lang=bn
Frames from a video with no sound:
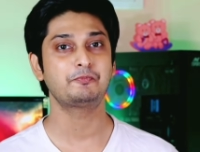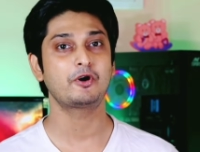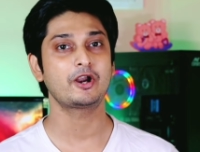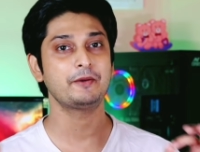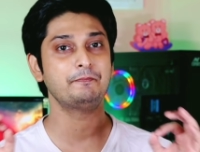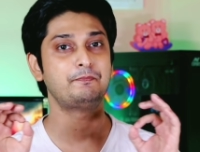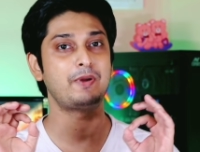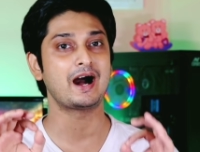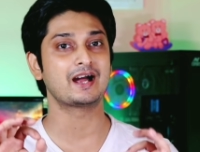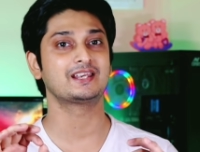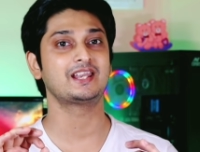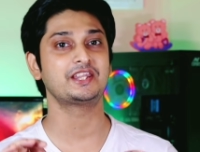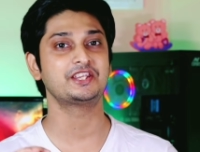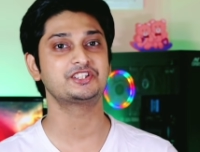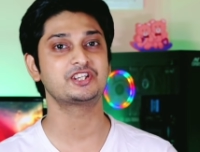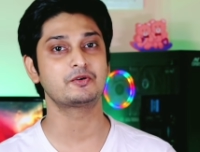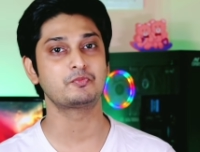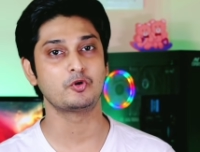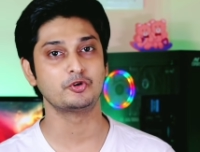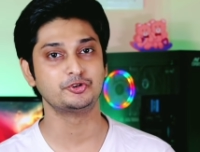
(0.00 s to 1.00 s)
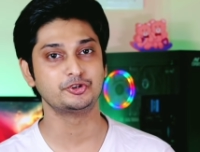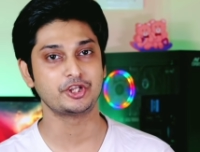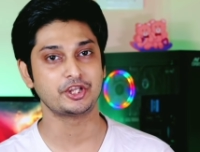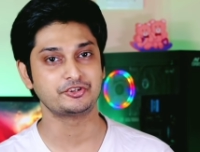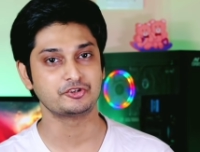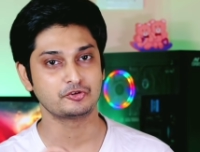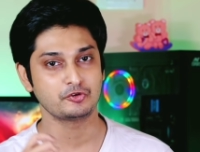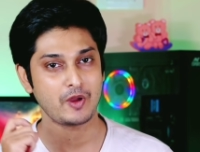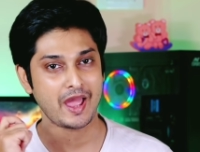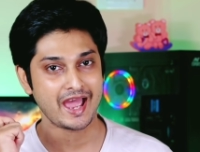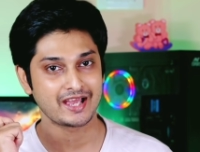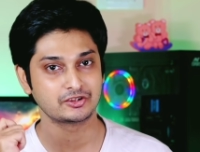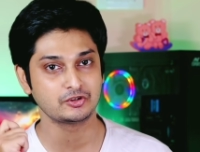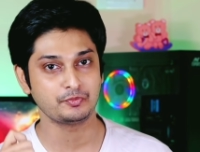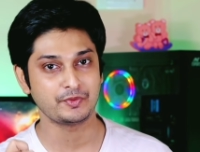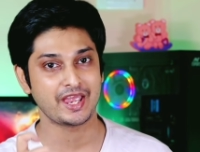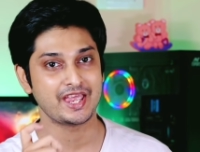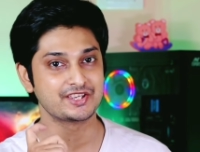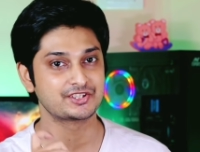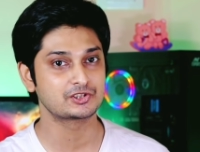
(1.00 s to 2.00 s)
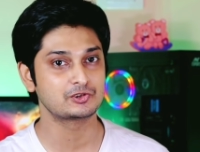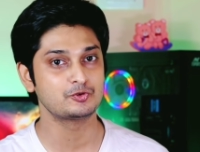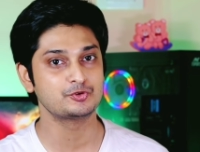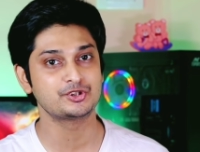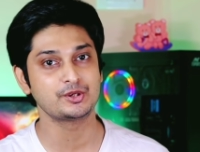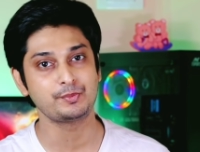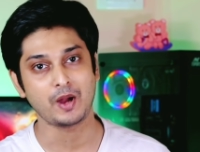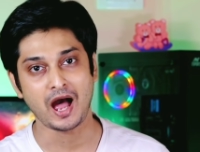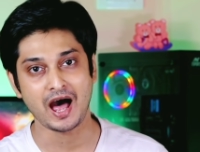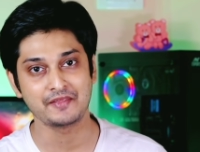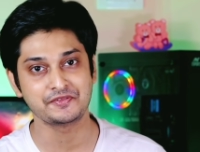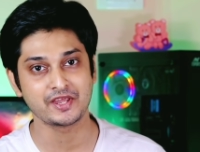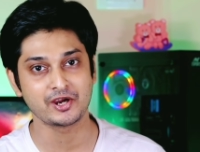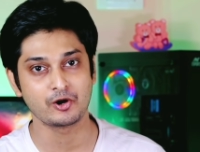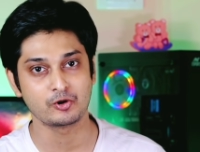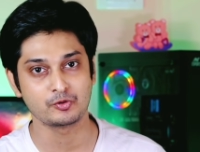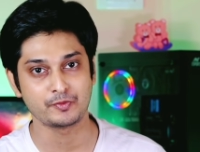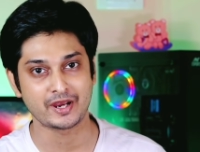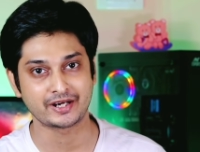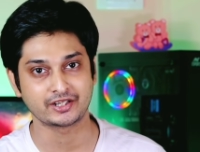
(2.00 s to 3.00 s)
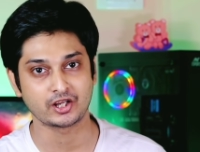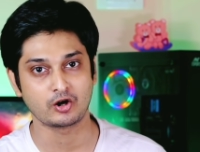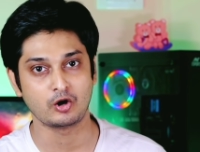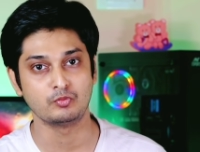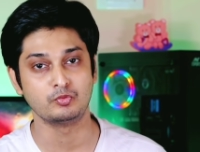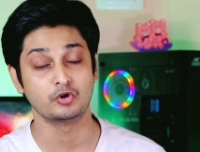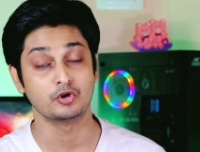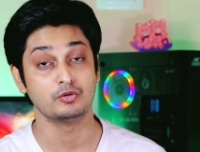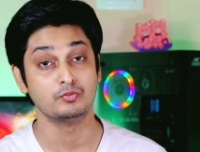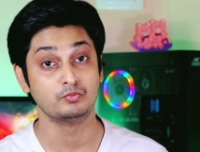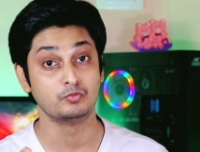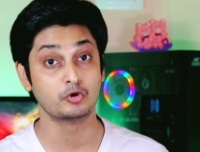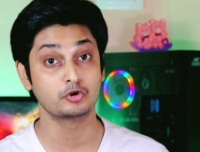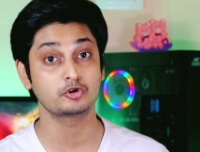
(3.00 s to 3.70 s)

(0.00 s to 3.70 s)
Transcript: এরপরে বাংলাদেশের বন্ধুদের জন্য একদম এক্সক্লুসিভ হাতে গরম একটা খবর